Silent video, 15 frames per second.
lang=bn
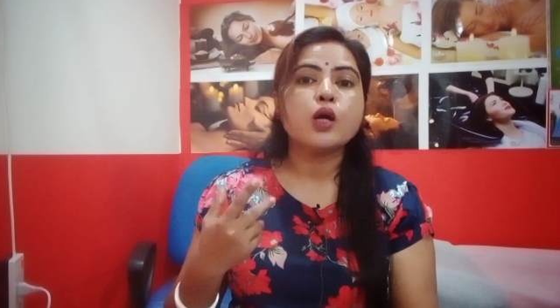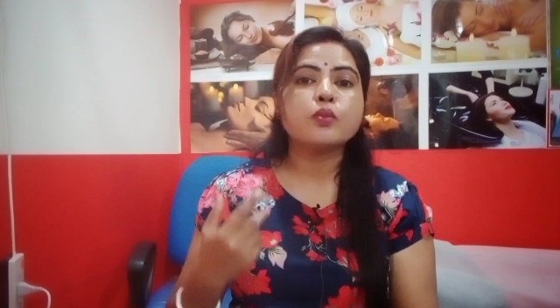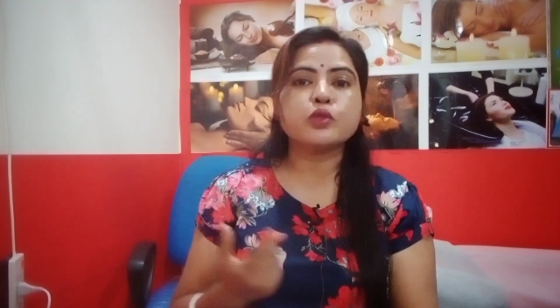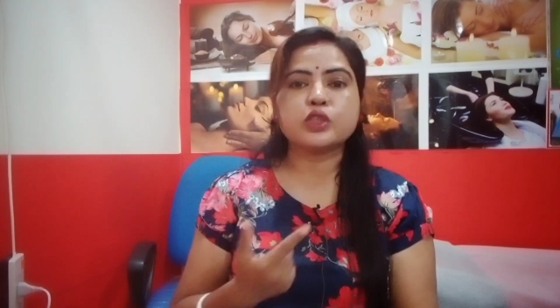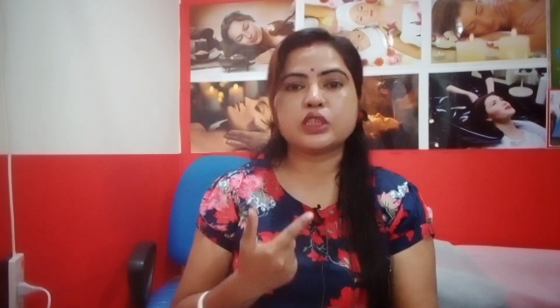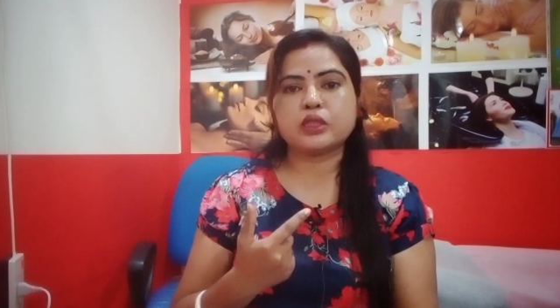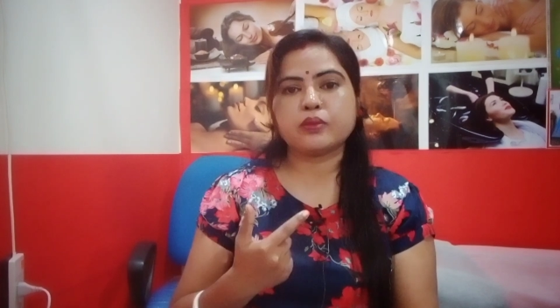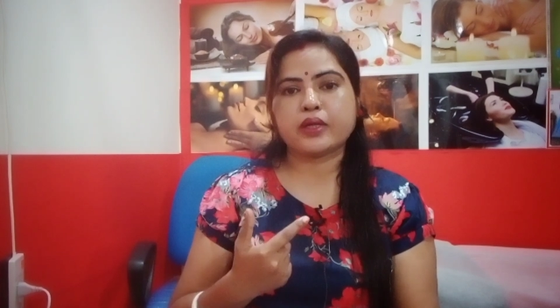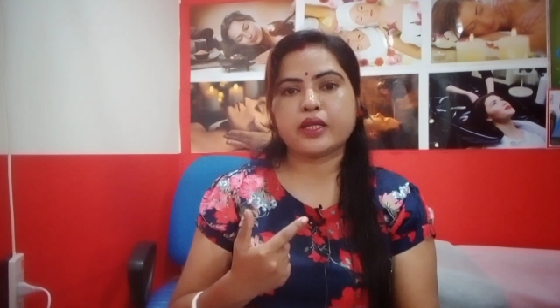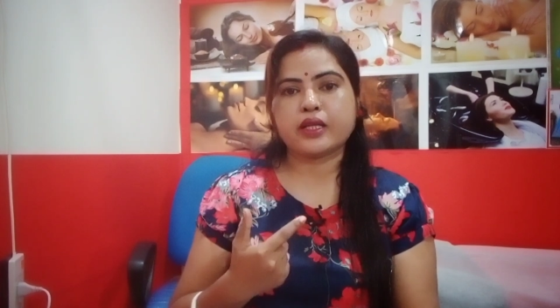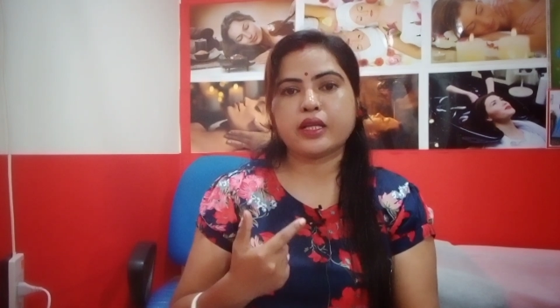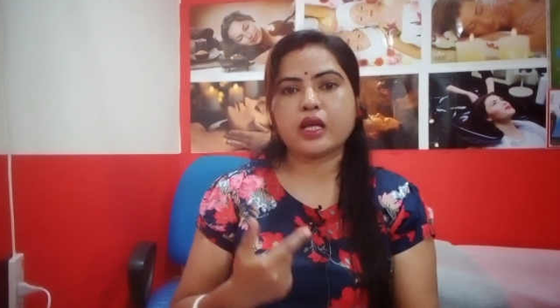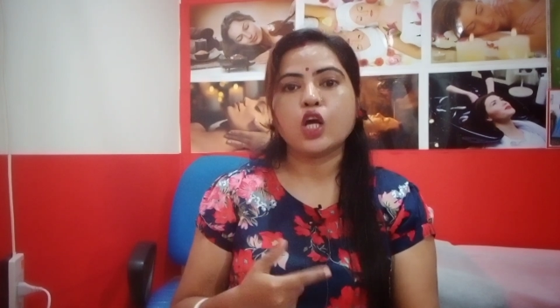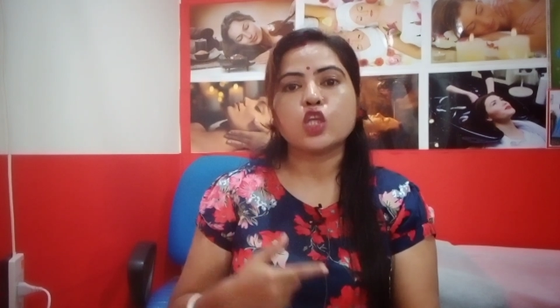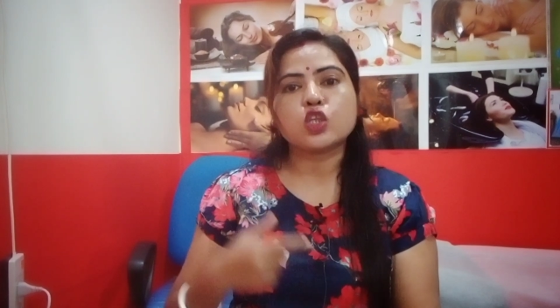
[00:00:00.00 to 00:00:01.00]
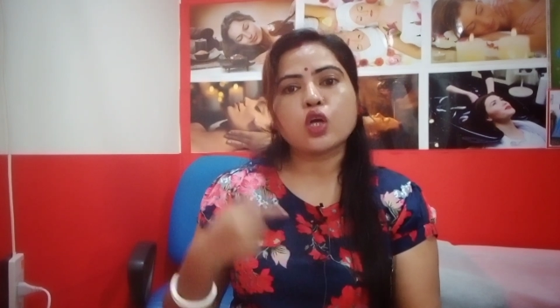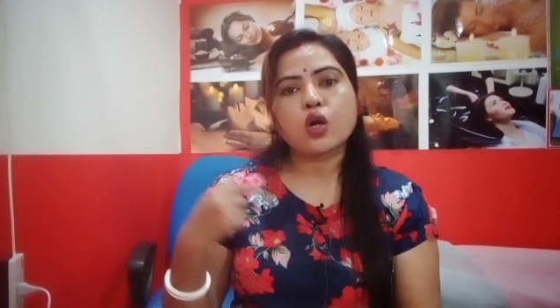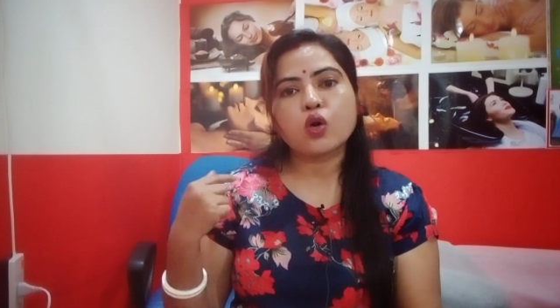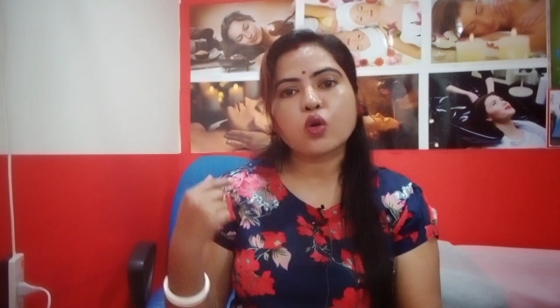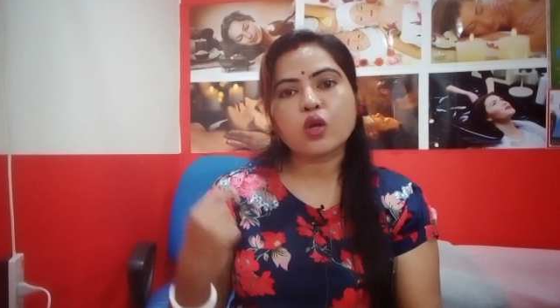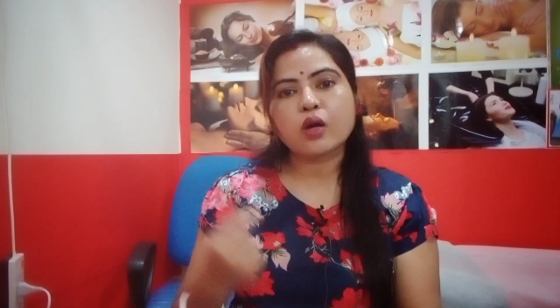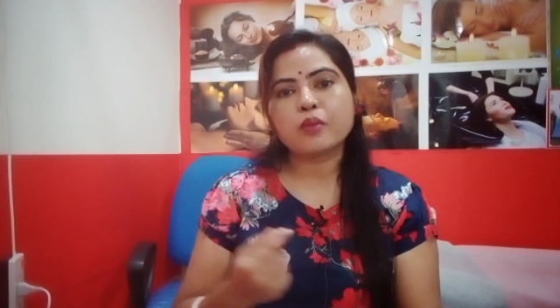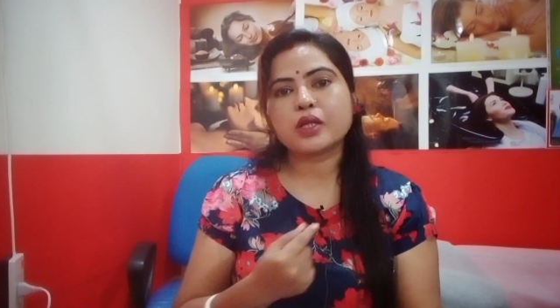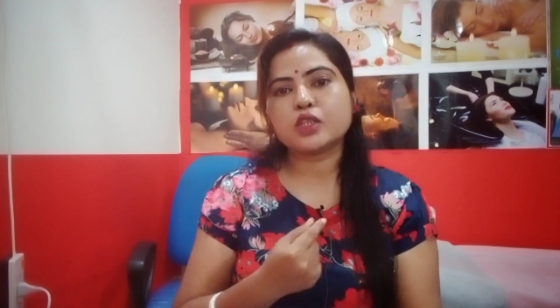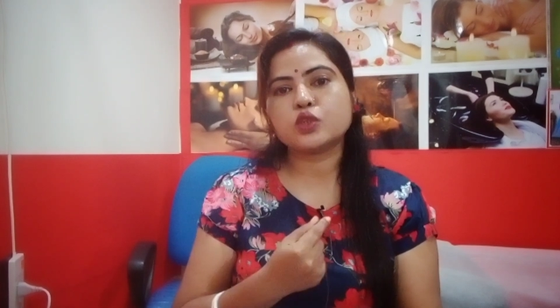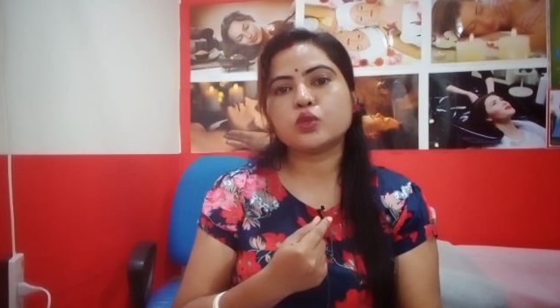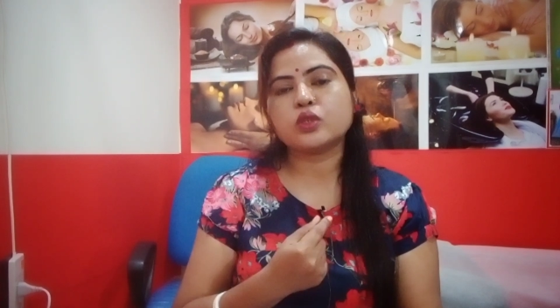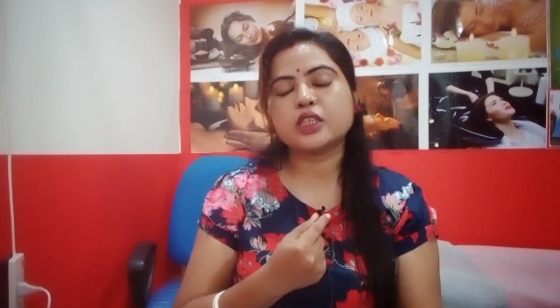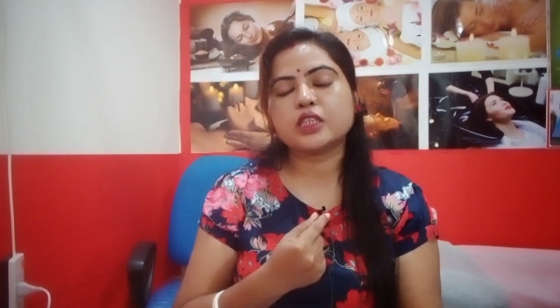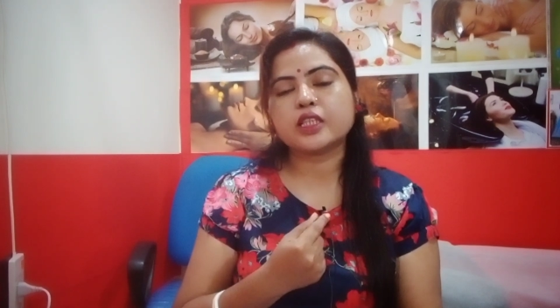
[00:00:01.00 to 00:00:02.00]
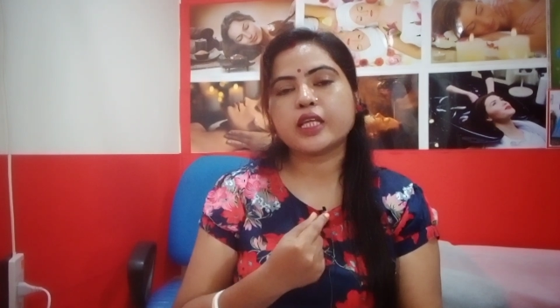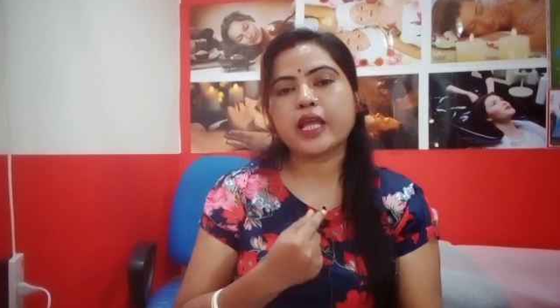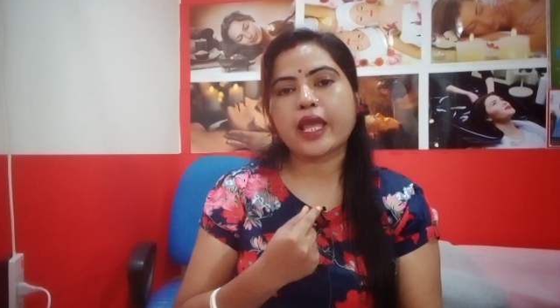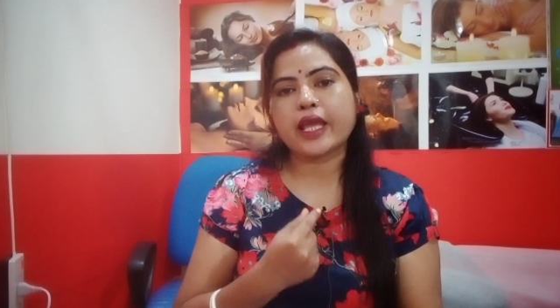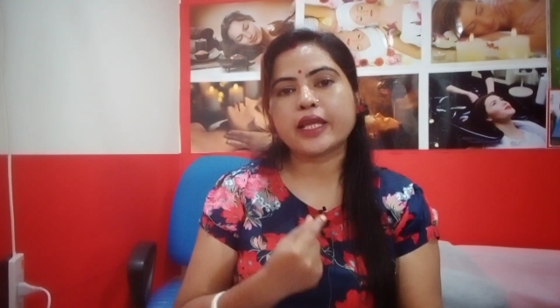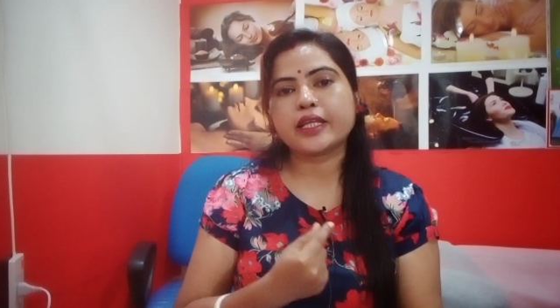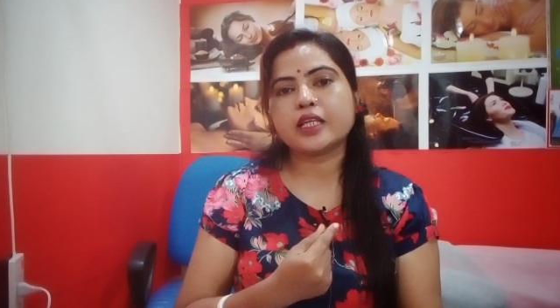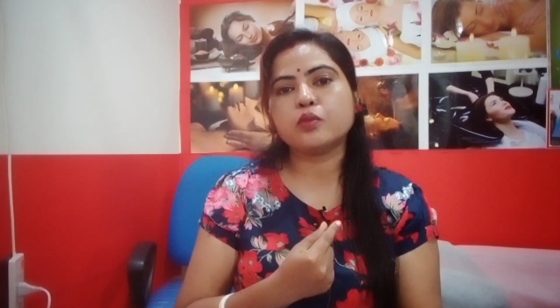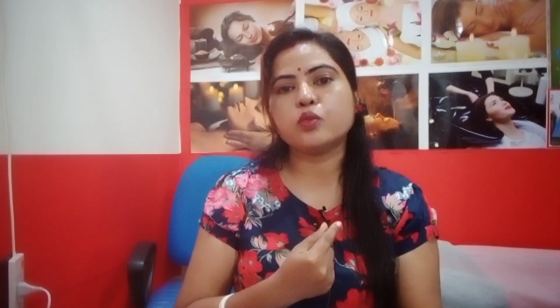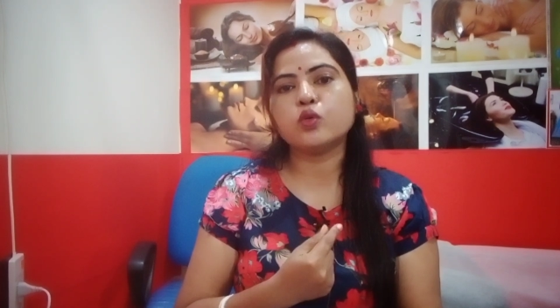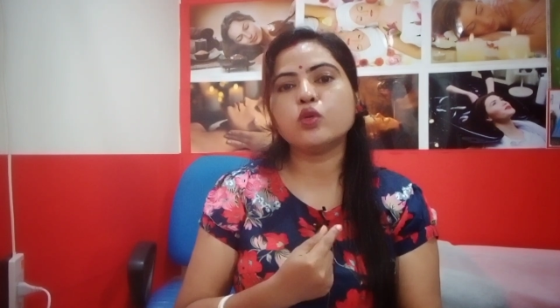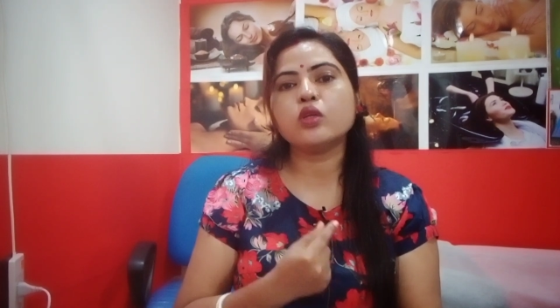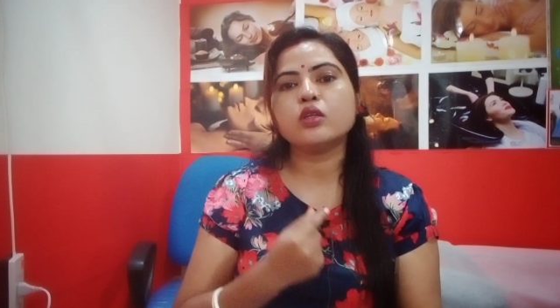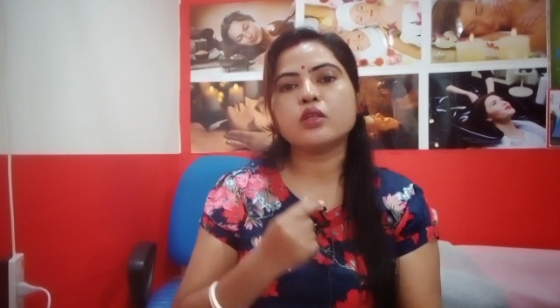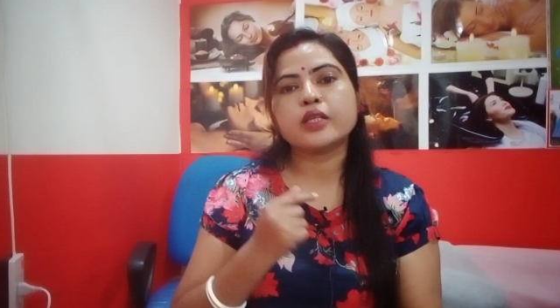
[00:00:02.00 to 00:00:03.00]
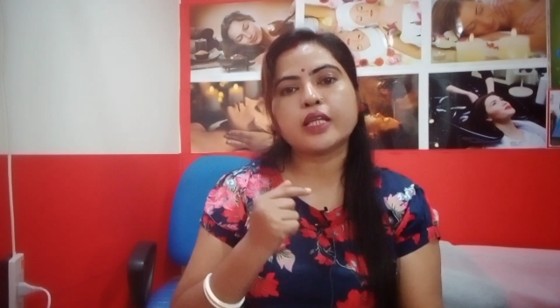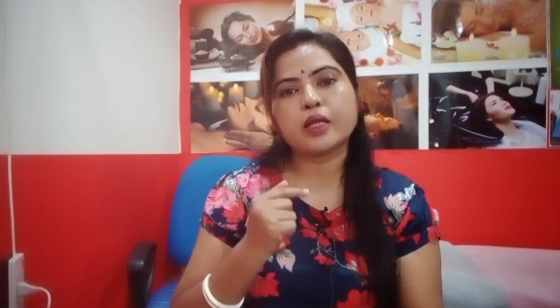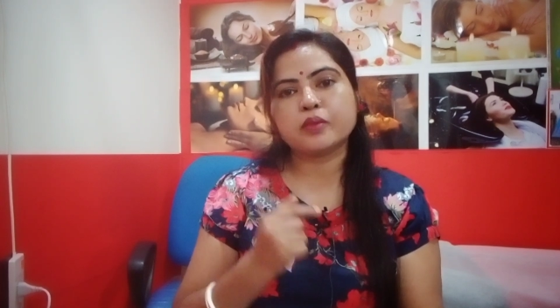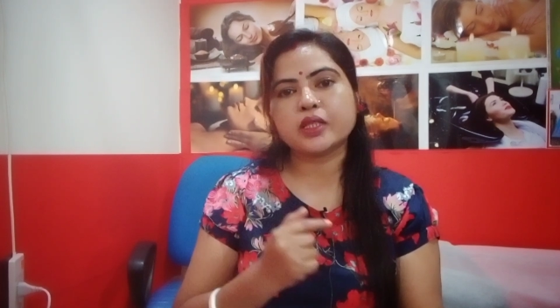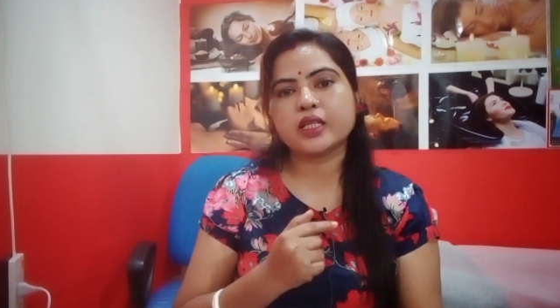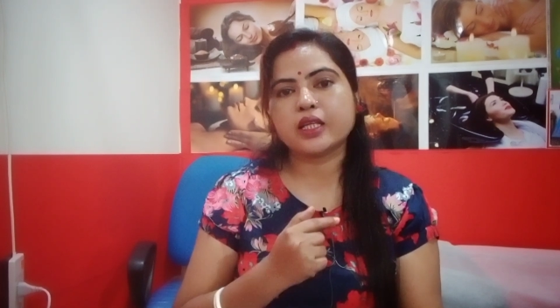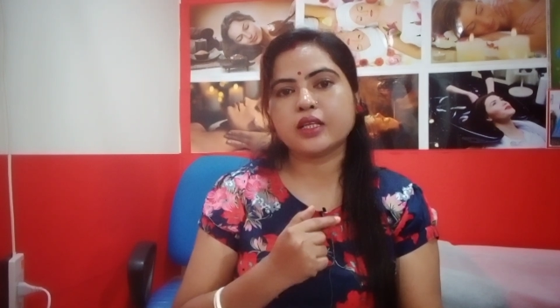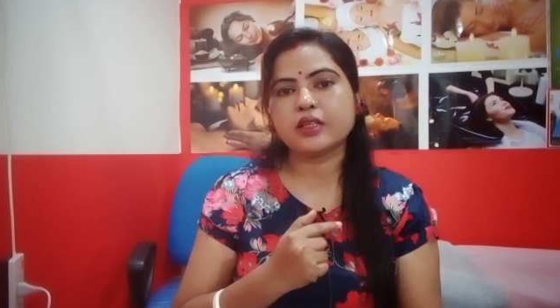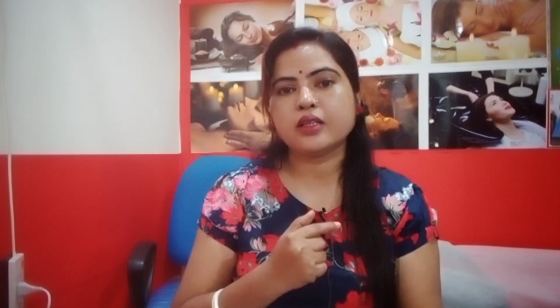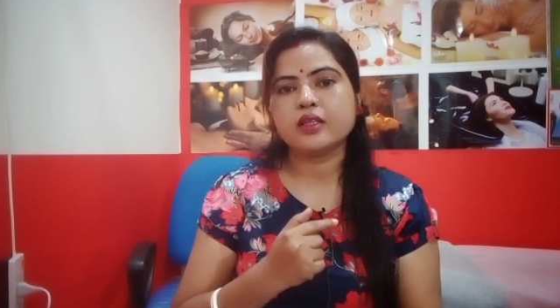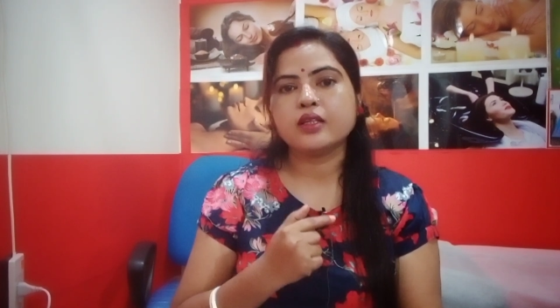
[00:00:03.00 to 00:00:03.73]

বুঝতে পারি না তখনও আমরা ছুটি সেই একই ভুল কেমিক্যালের